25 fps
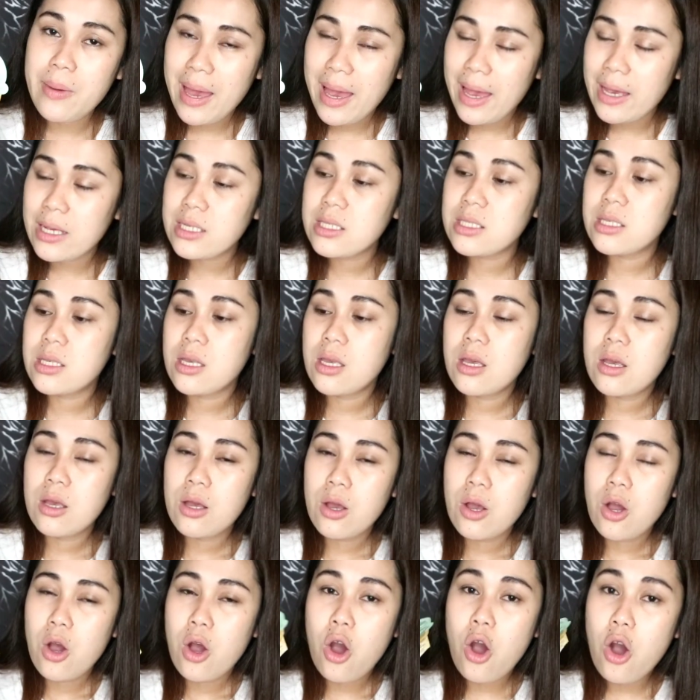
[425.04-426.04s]
mask.
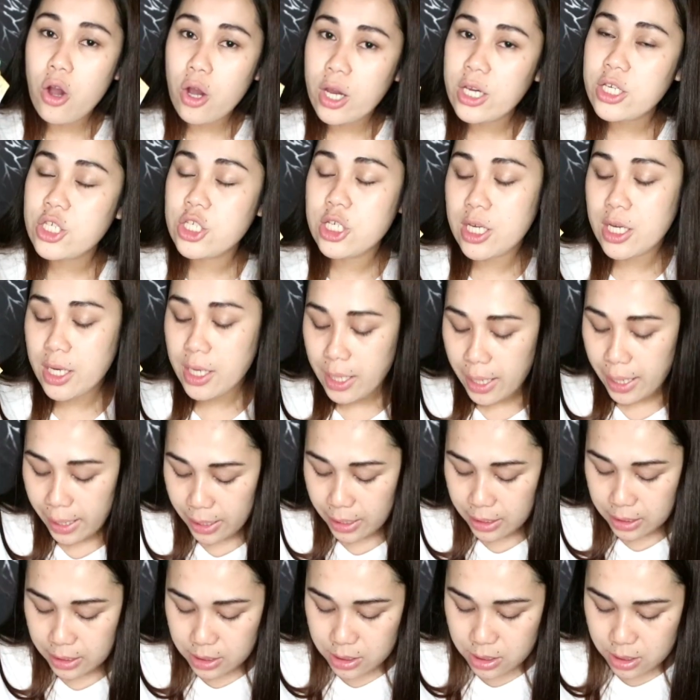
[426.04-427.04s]
Okay siya,
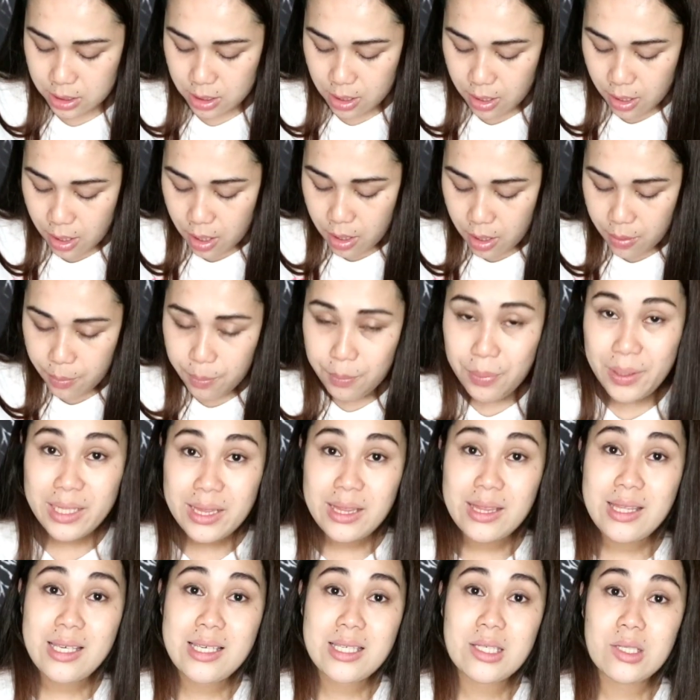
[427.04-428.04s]
guys.
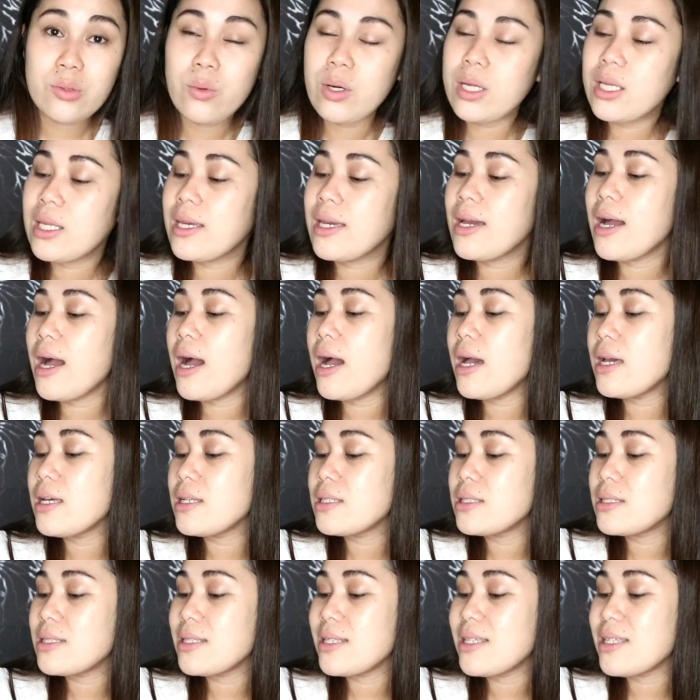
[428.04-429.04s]
But this one,
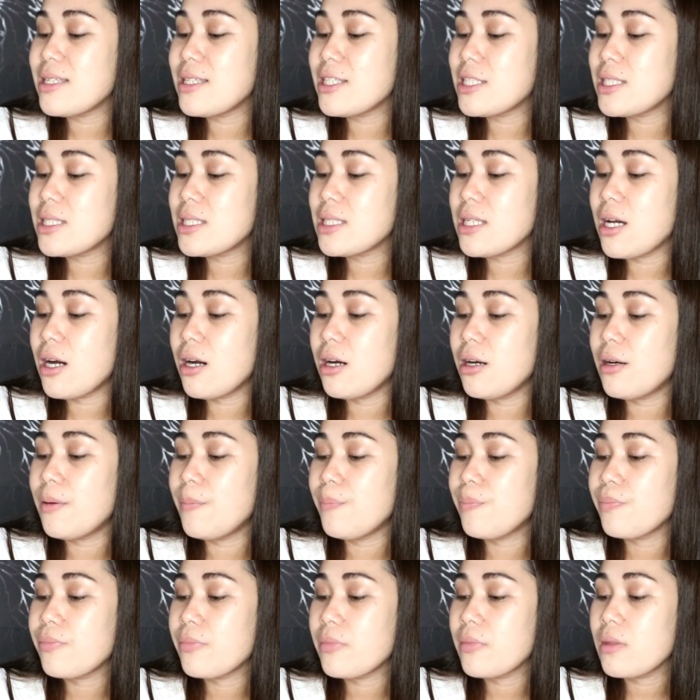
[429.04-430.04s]
guys, is,
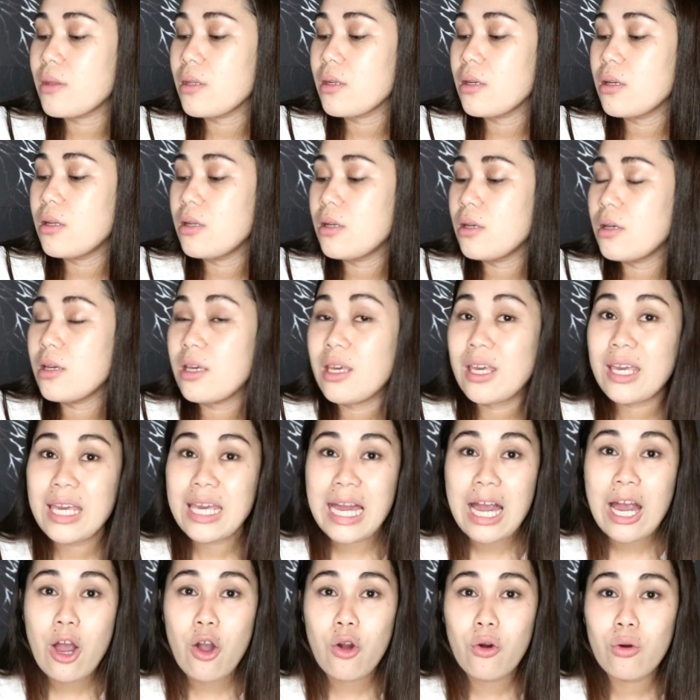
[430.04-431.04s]
um,
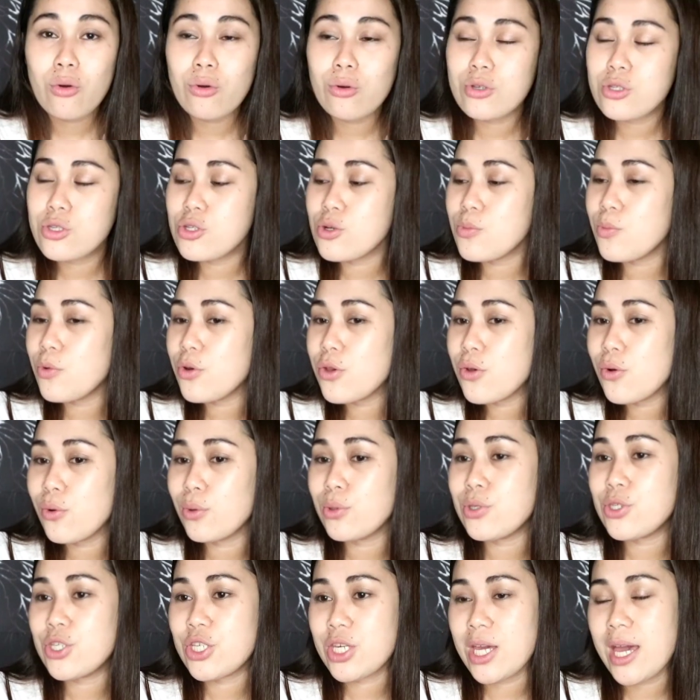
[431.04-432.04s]
ikaw kung gusto mo
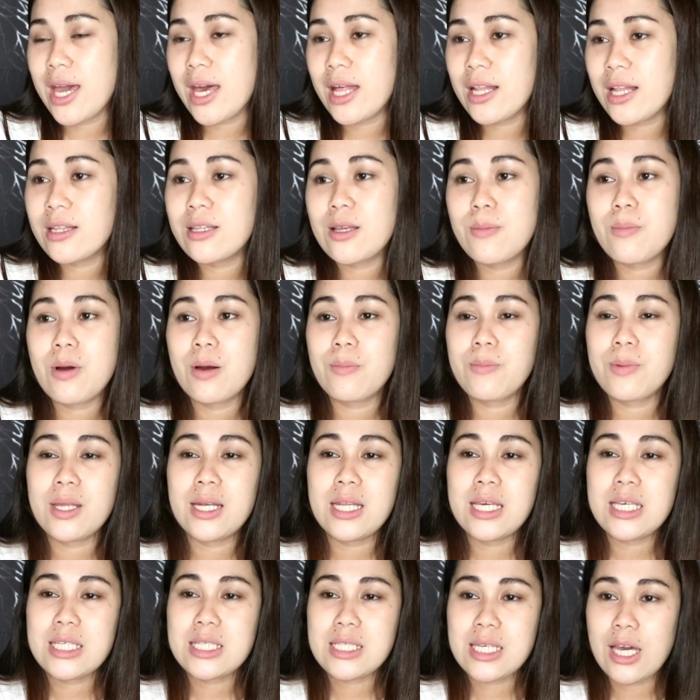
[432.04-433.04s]
yung gel na
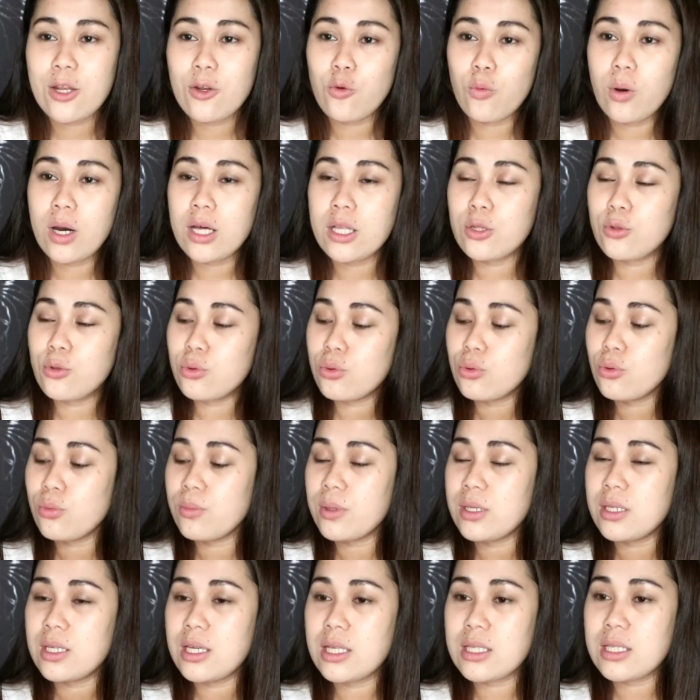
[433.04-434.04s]
mabilisan, 1 to
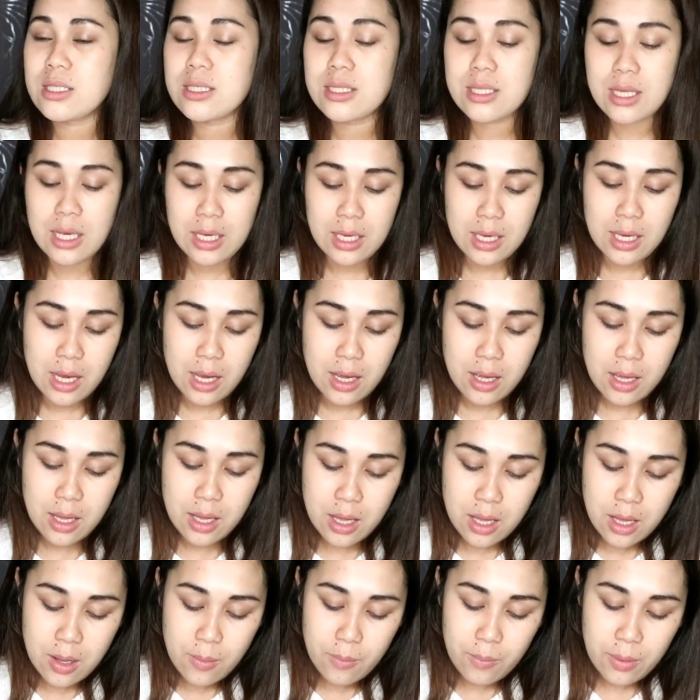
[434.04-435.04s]
2 minutes na uh,
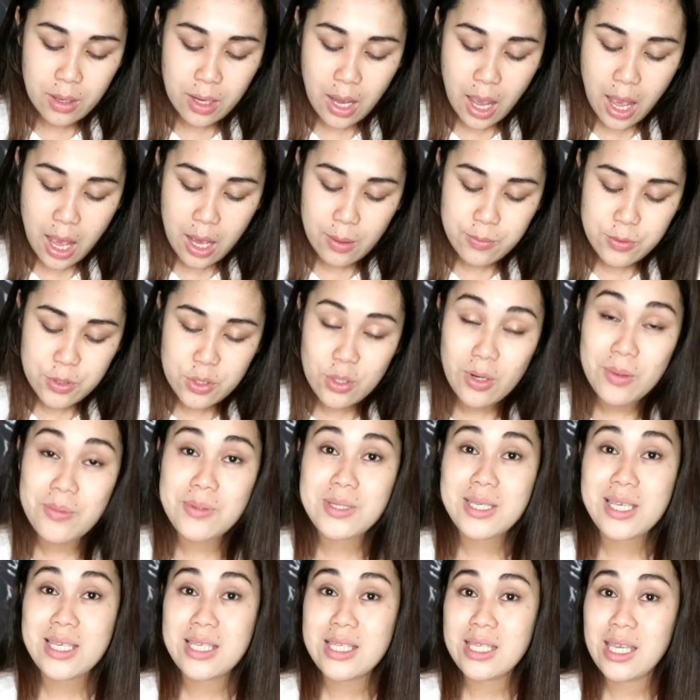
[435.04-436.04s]
mag-absorb
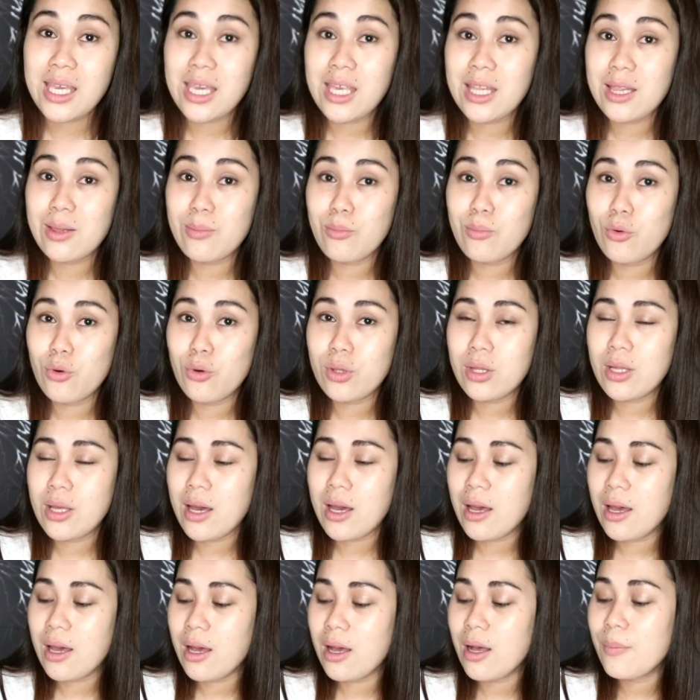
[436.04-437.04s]
sa skin mo
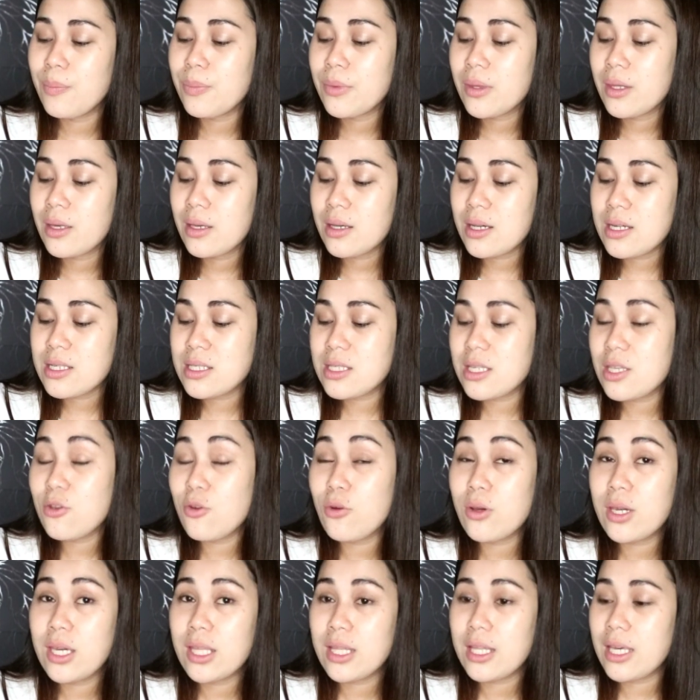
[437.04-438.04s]
na, kasi
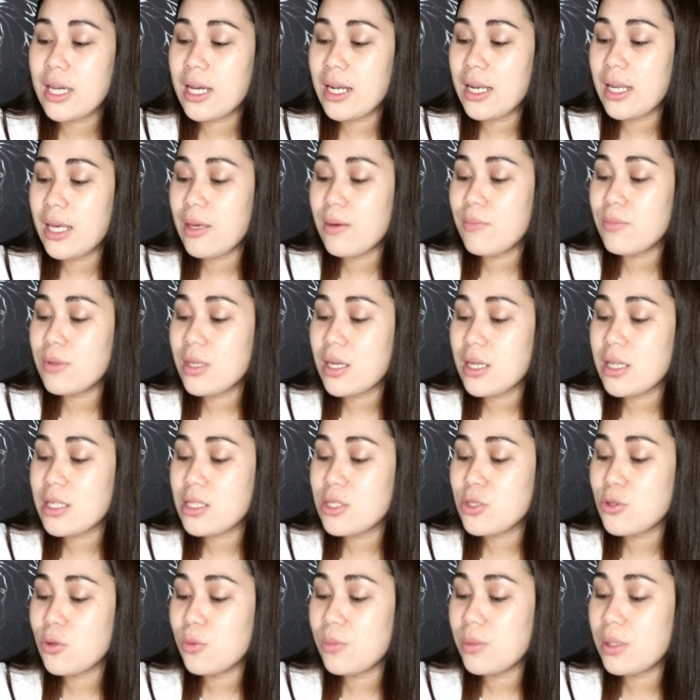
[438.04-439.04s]
yung kiniklaim niya
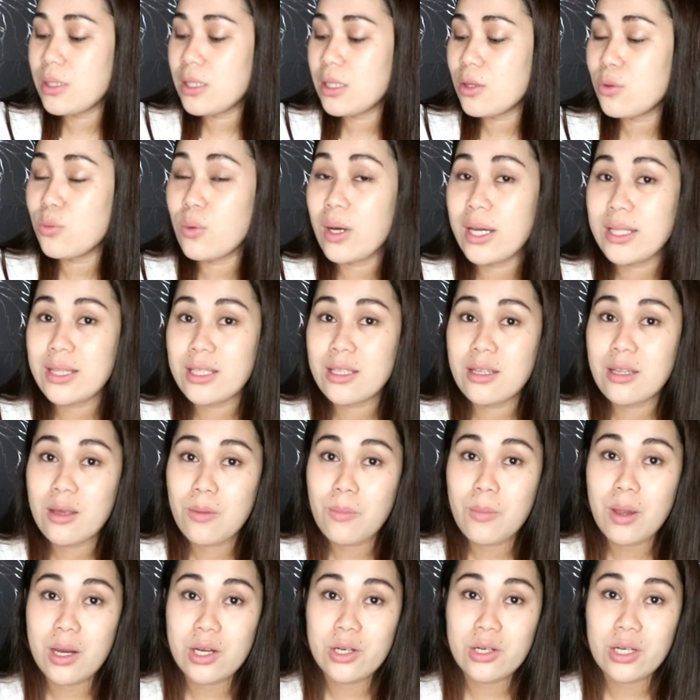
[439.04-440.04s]
is 2 minute
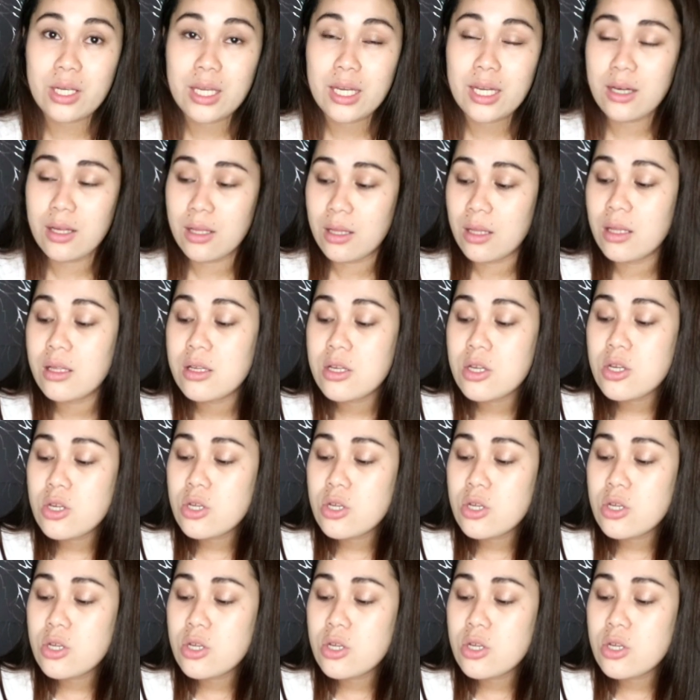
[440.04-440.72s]
whitening miracle.